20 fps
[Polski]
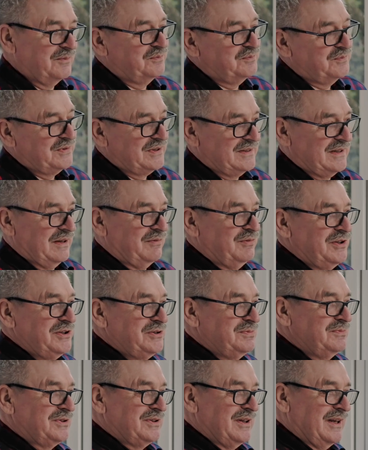
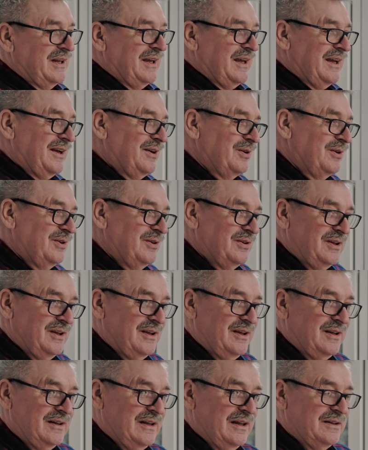Przestawiliśmy się na
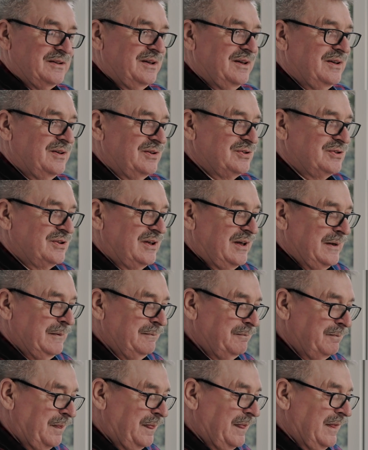ekologię dlatego, że
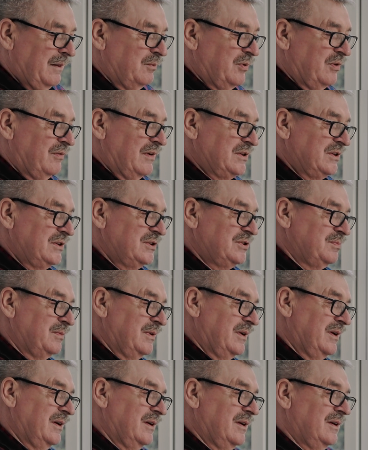
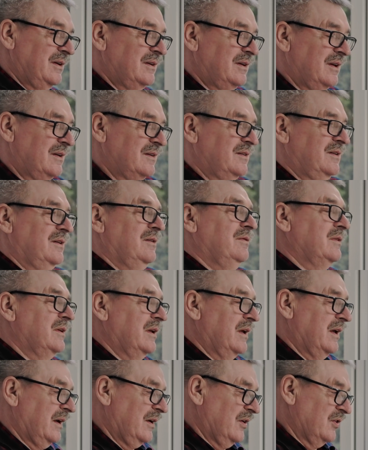prowadziliśmy
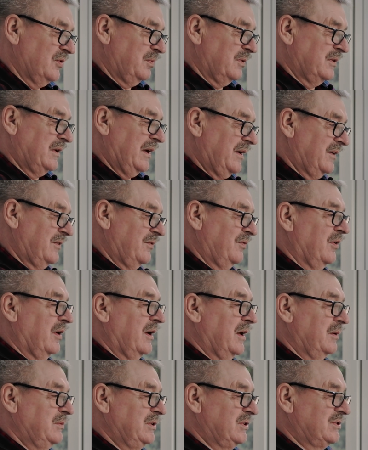intensywne gospodarstwo
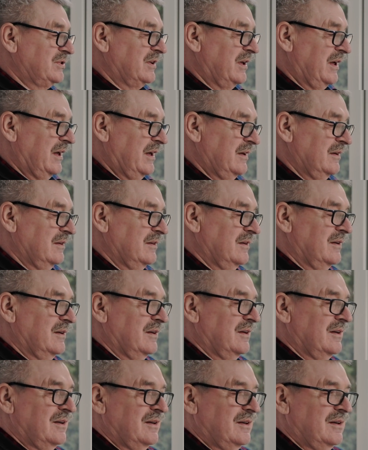chemiczne e,
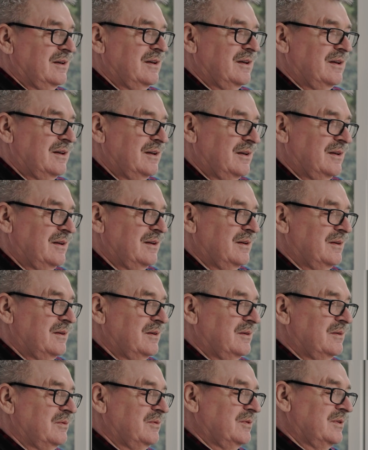
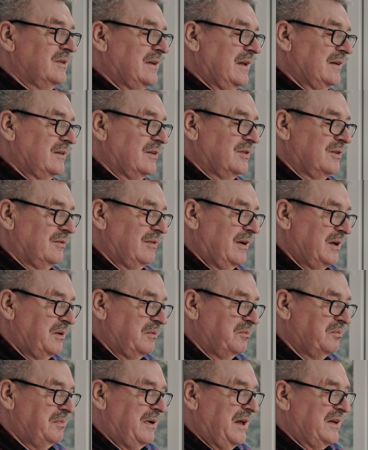z
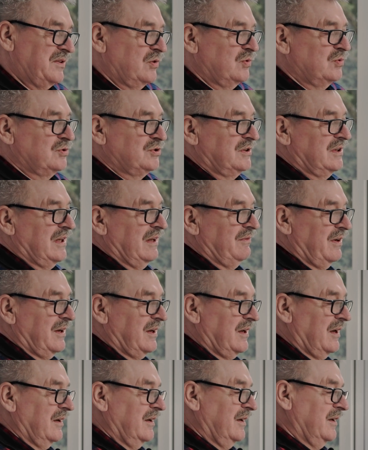zastosowaniem bardzo dużych dawek
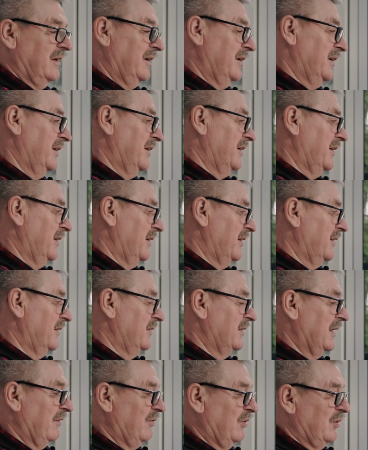e,
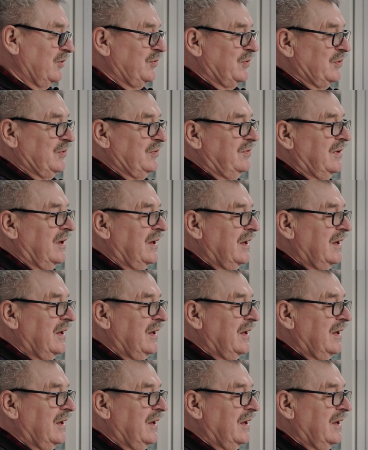nawozów,